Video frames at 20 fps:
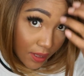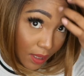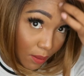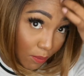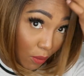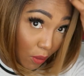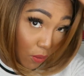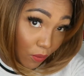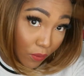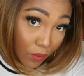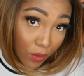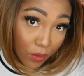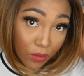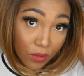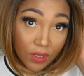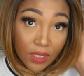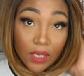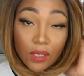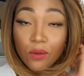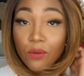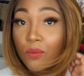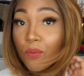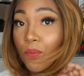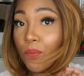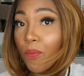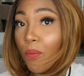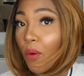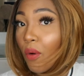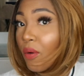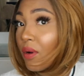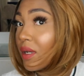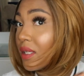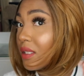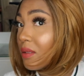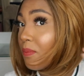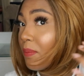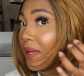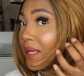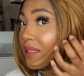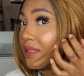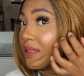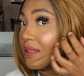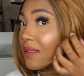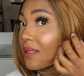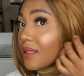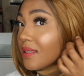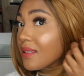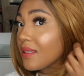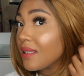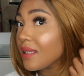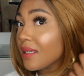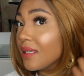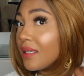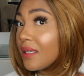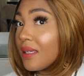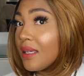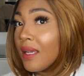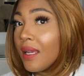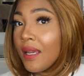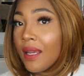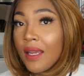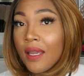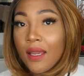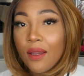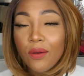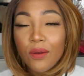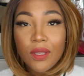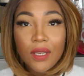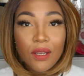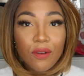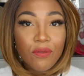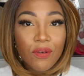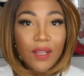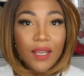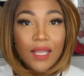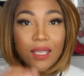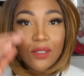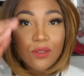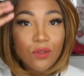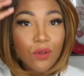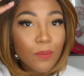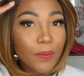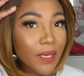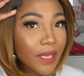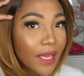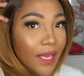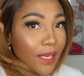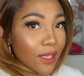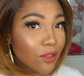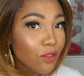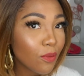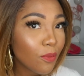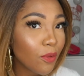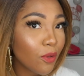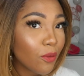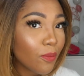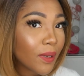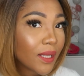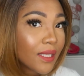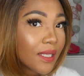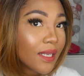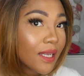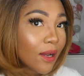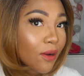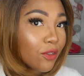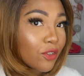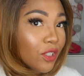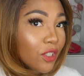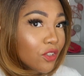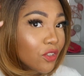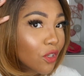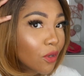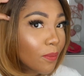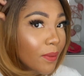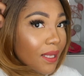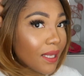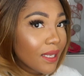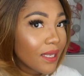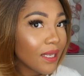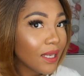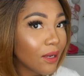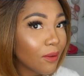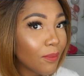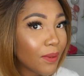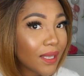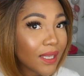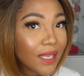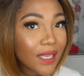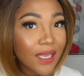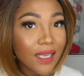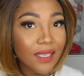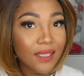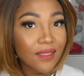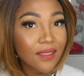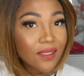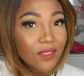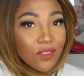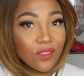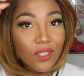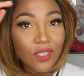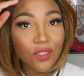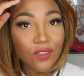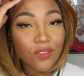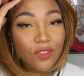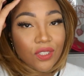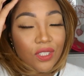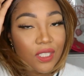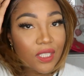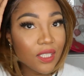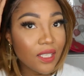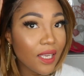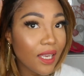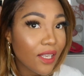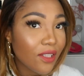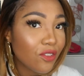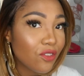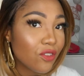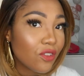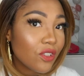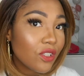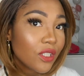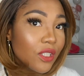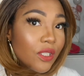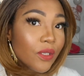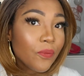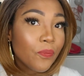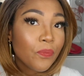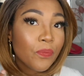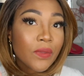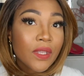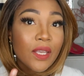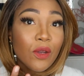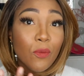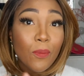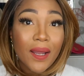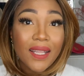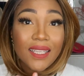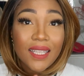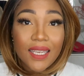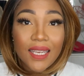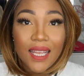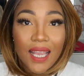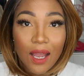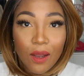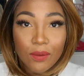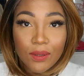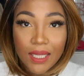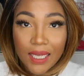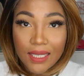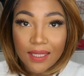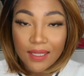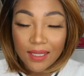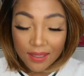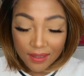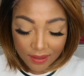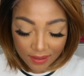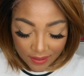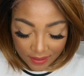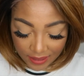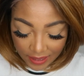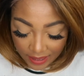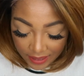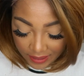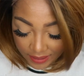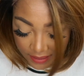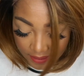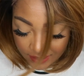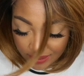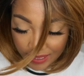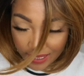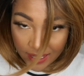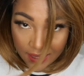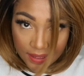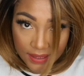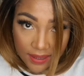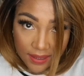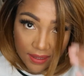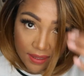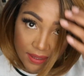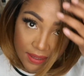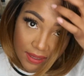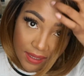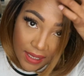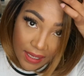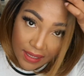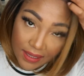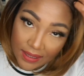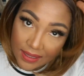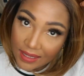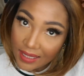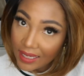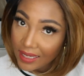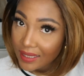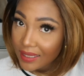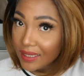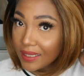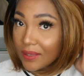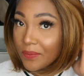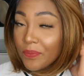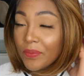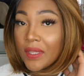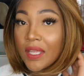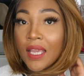tá bom? Eu tenho poucas peças dessa daqui. Eu queria falar sobre ela, sobre o material. Gente, é uma, é uma lace, gente, que é de... O material dessas, da Slack, da Slack,